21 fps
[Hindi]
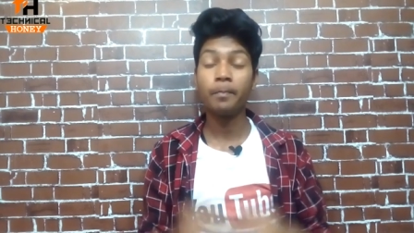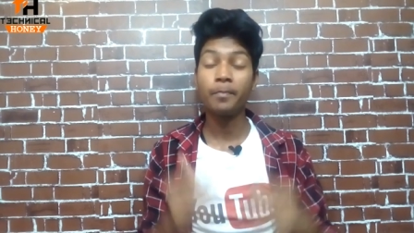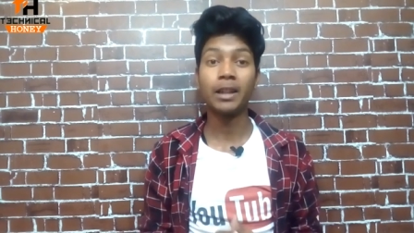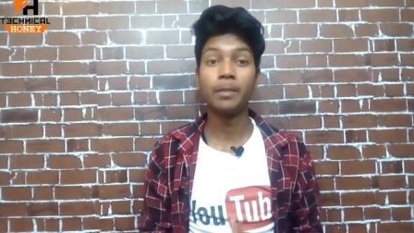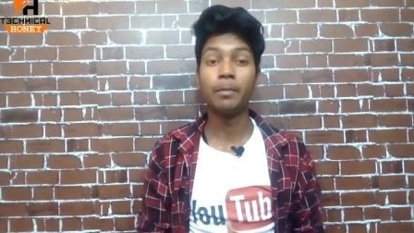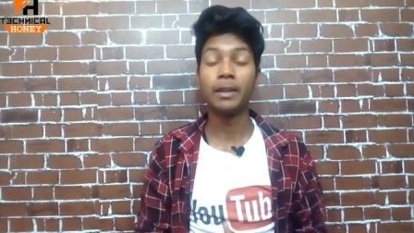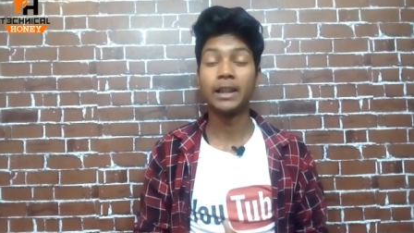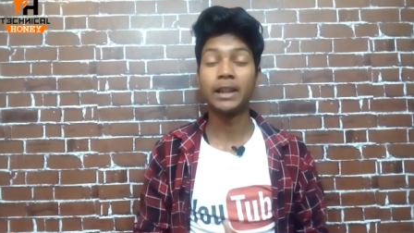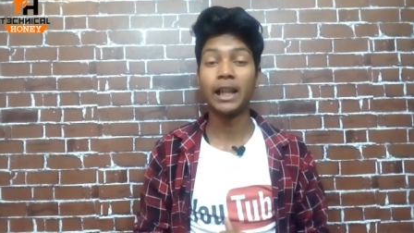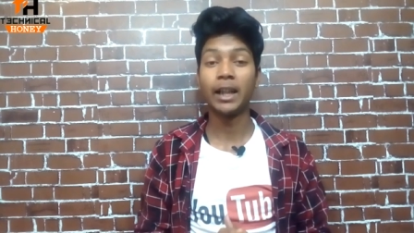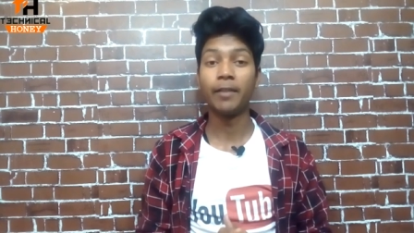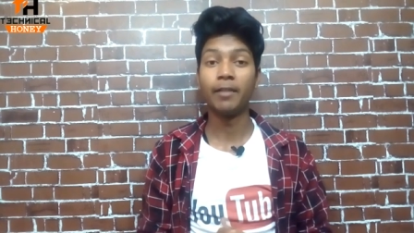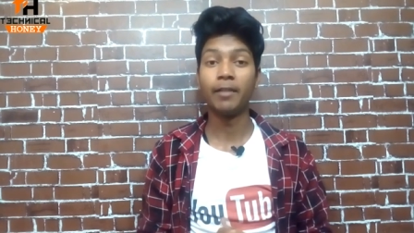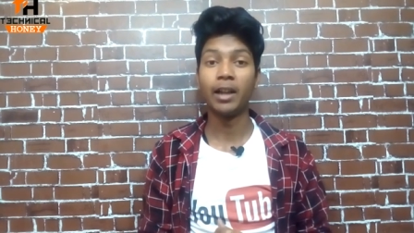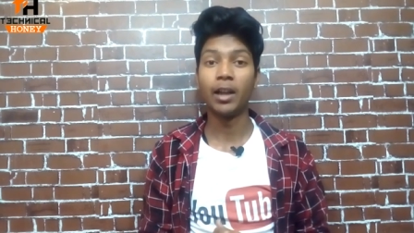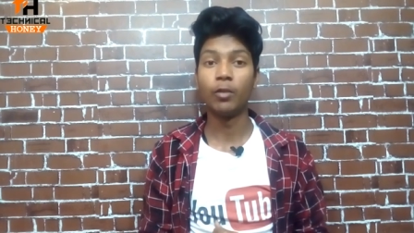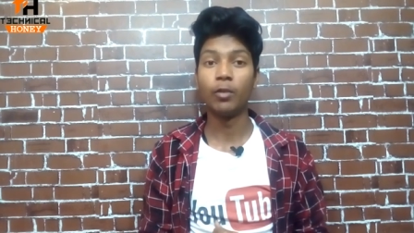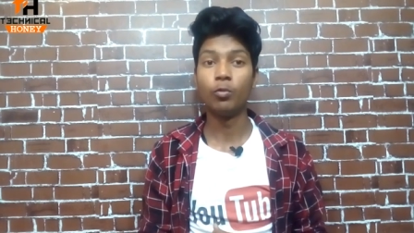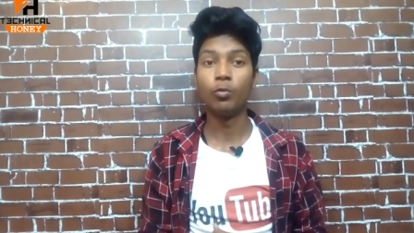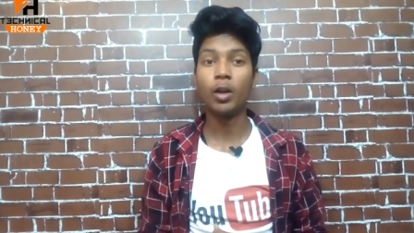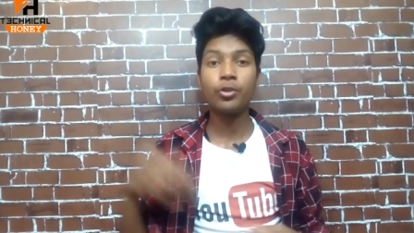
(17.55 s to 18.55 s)
बात बताने
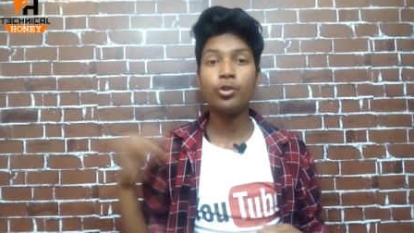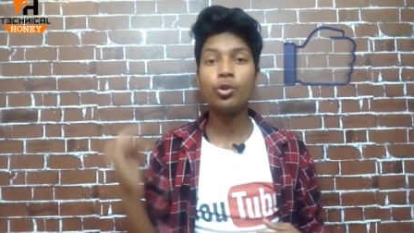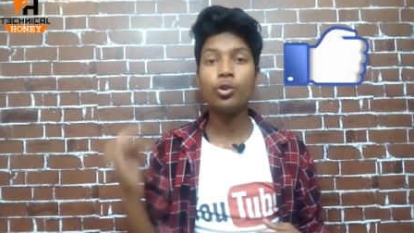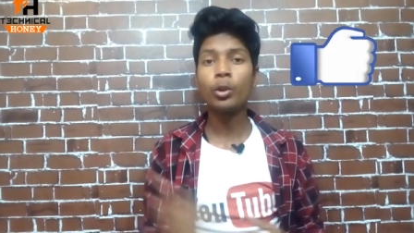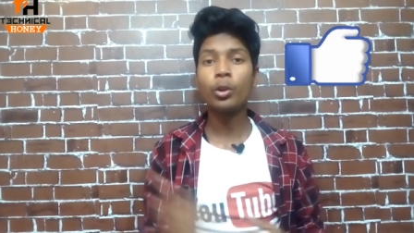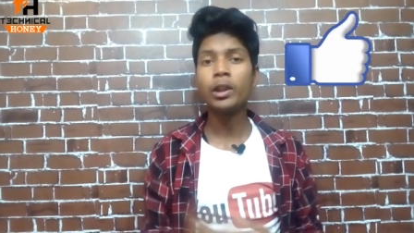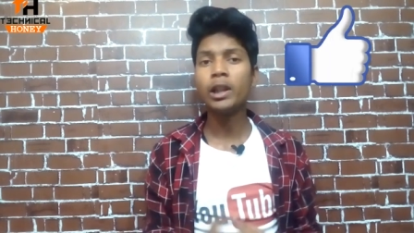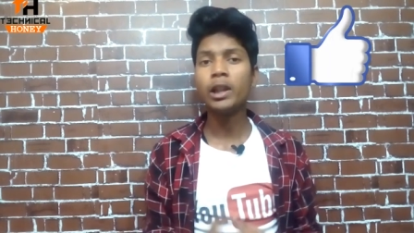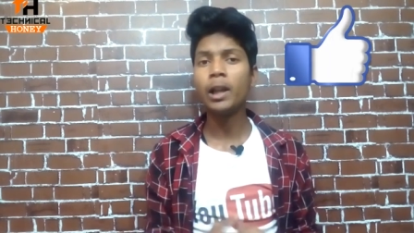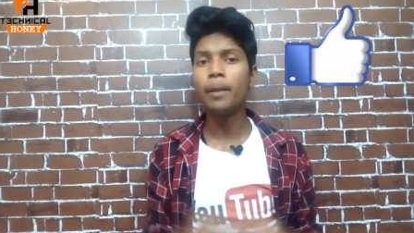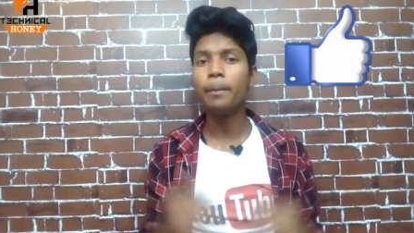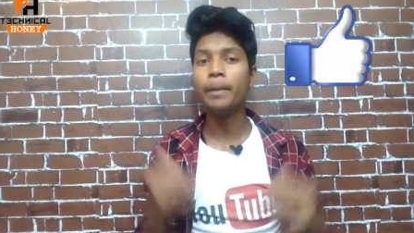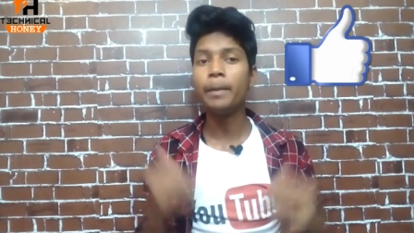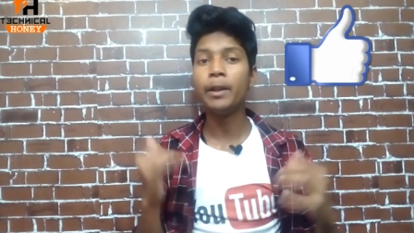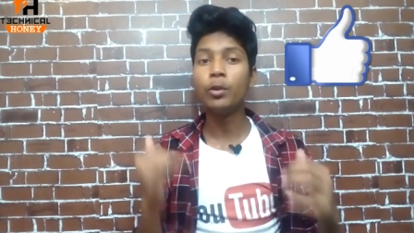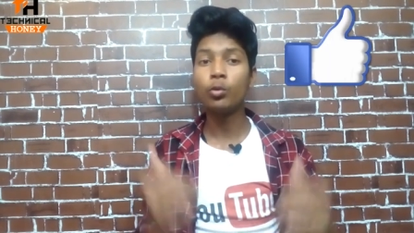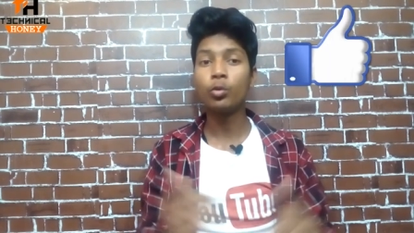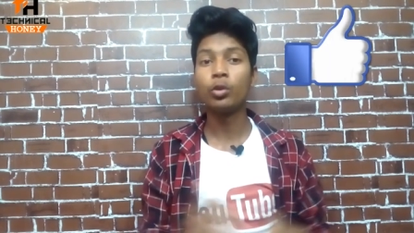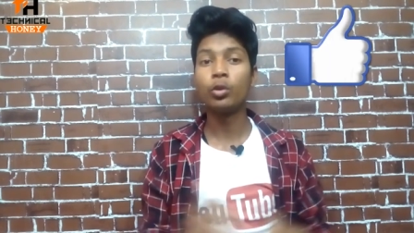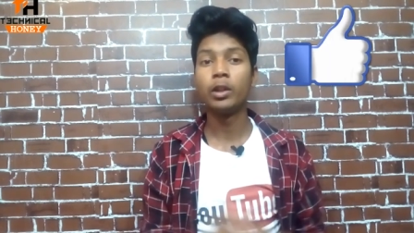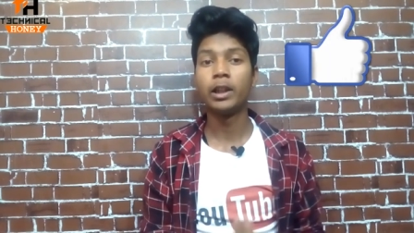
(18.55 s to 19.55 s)
वाला हूं जो कि है
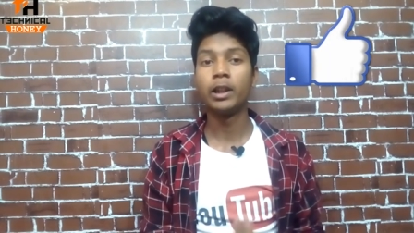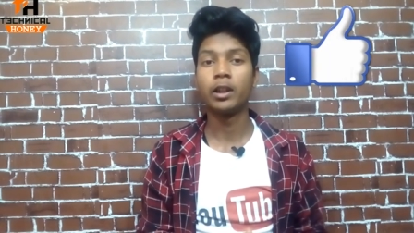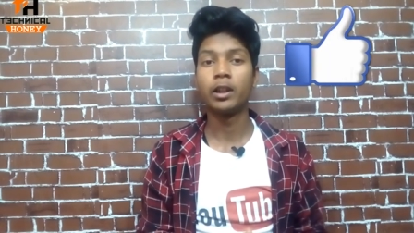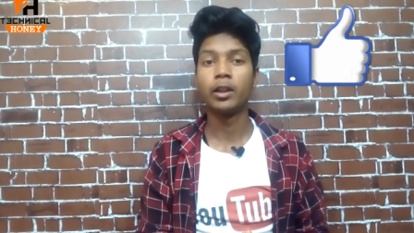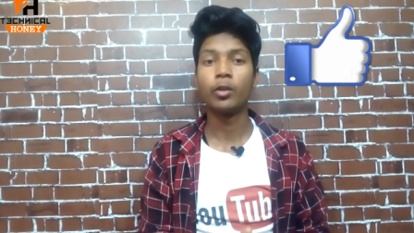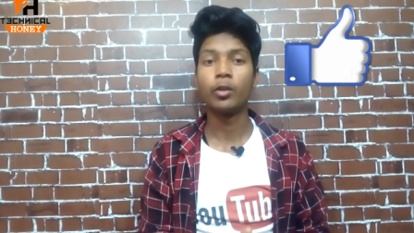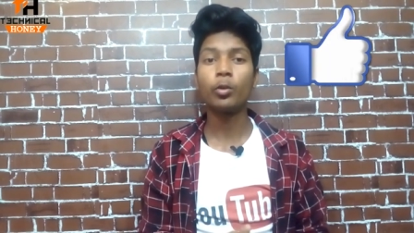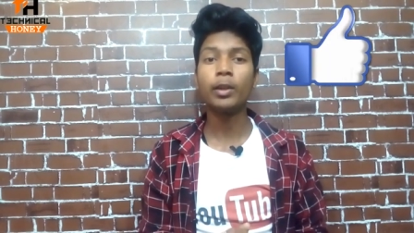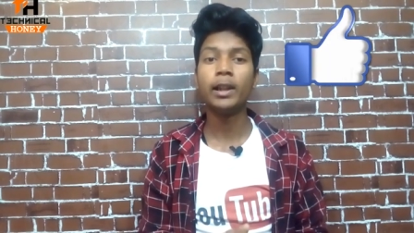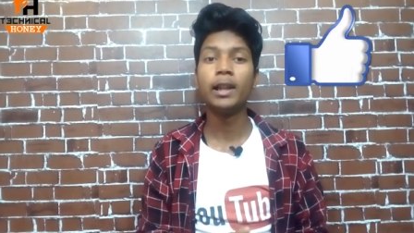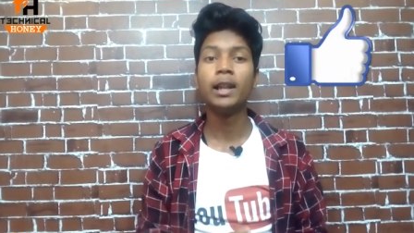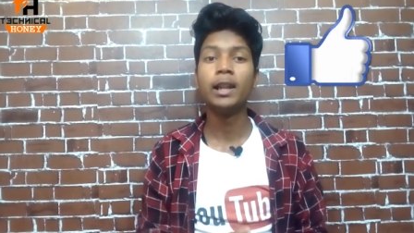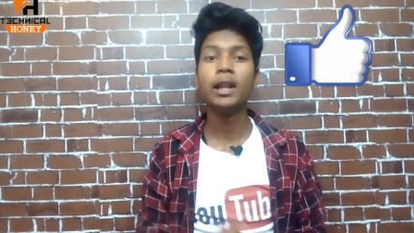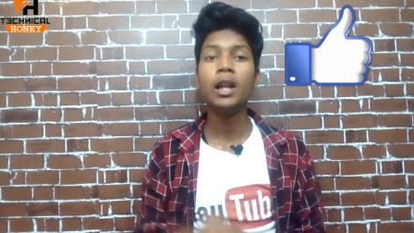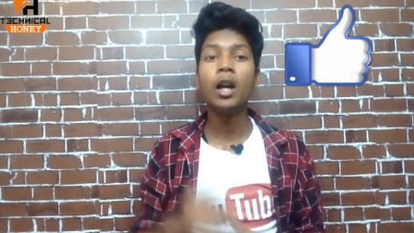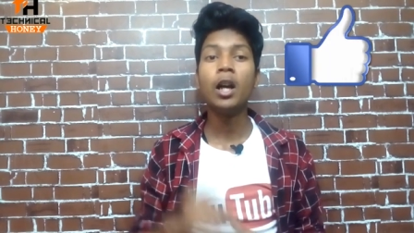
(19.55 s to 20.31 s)
व्यू को लेकर ओके